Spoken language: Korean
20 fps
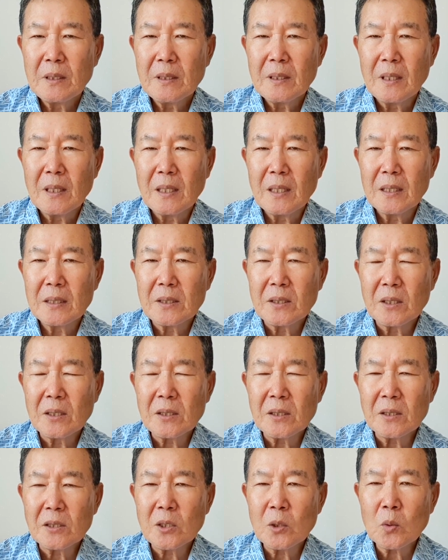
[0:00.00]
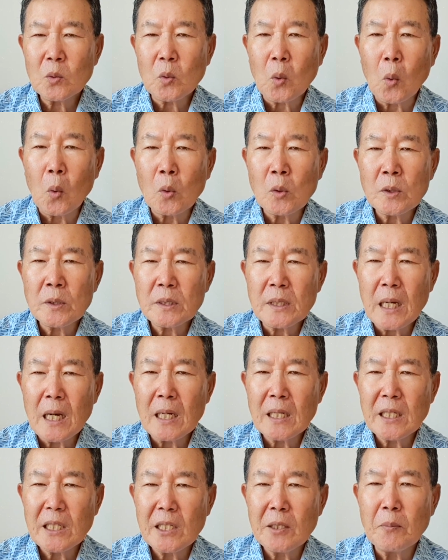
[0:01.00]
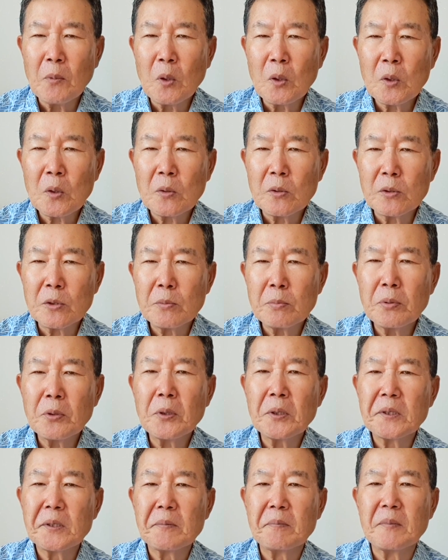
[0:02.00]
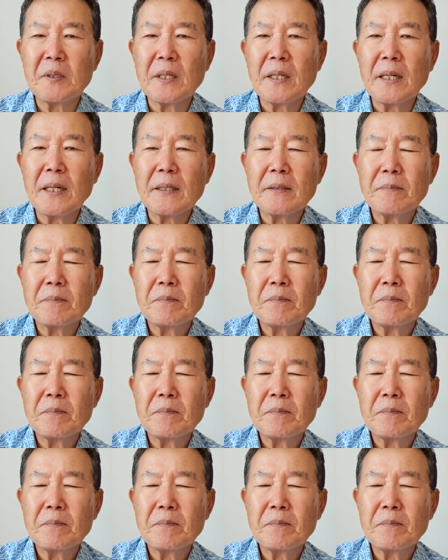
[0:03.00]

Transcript: 아, 저는 그것을 동상이몽으로 풀었습니다.